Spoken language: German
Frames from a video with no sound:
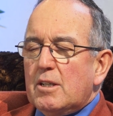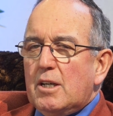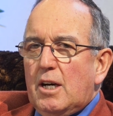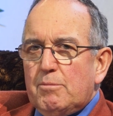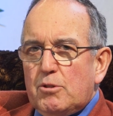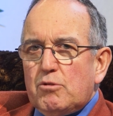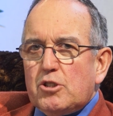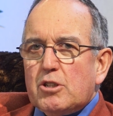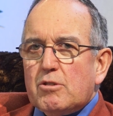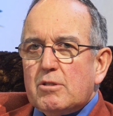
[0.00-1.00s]
haben
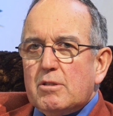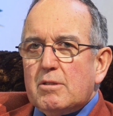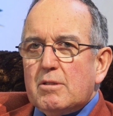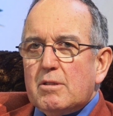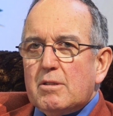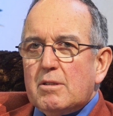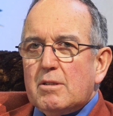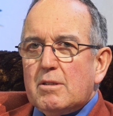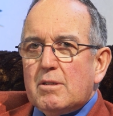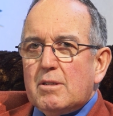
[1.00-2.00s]
zugeschaut.
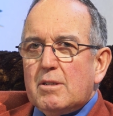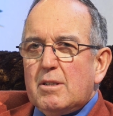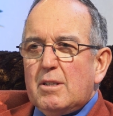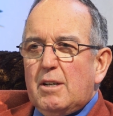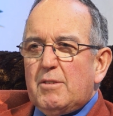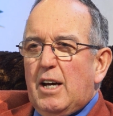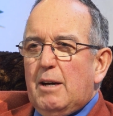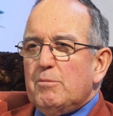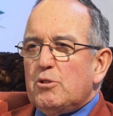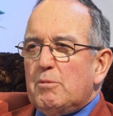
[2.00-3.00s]
Wir
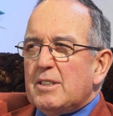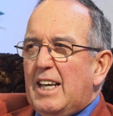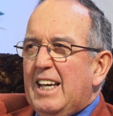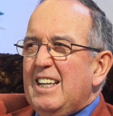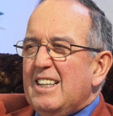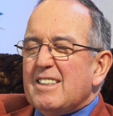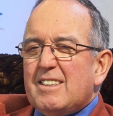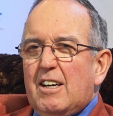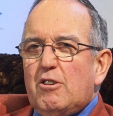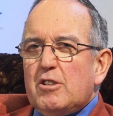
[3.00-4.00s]
haben sowas
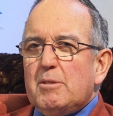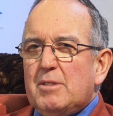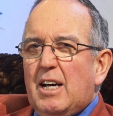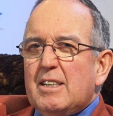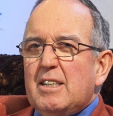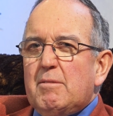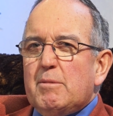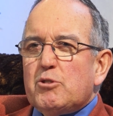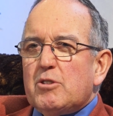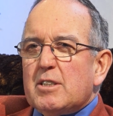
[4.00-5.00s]
Ähnliches ja auch im Daniel. Wir
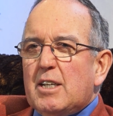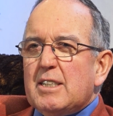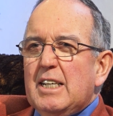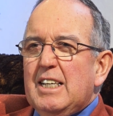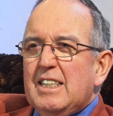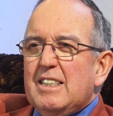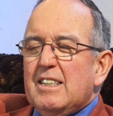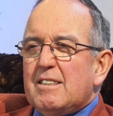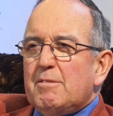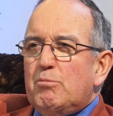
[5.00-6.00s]
haben schon gesagt,
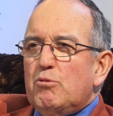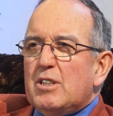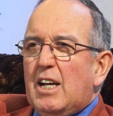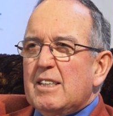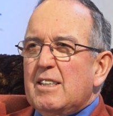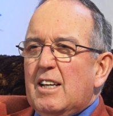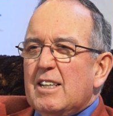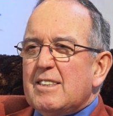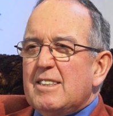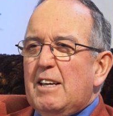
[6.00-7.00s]
das Buch Daniel
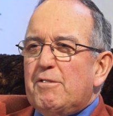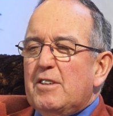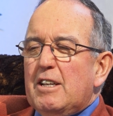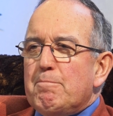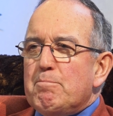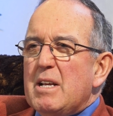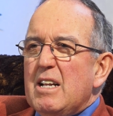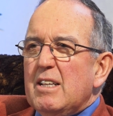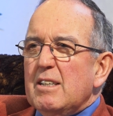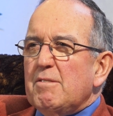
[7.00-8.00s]
hat sehr viele
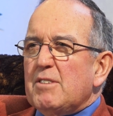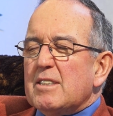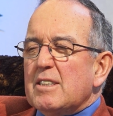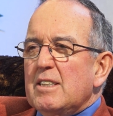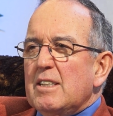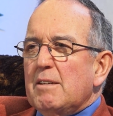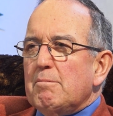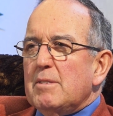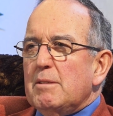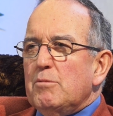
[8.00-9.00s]
Bilder, was in
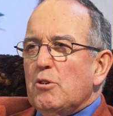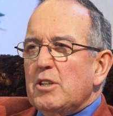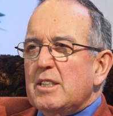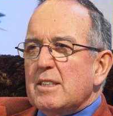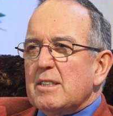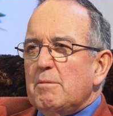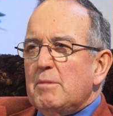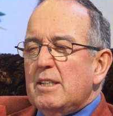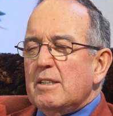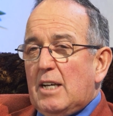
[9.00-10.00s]
der, im Neuen
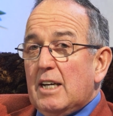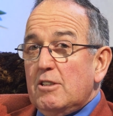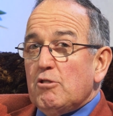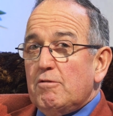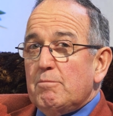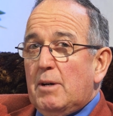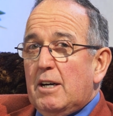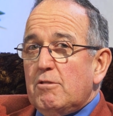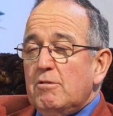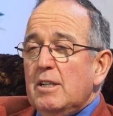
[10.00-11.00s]
Testament, gerade in
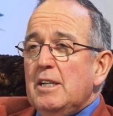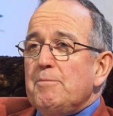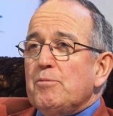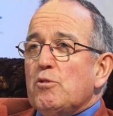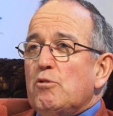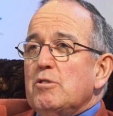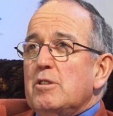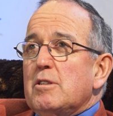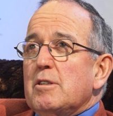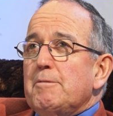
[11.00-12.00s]
Offenbarung,
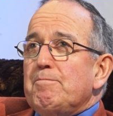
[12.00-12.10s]
uns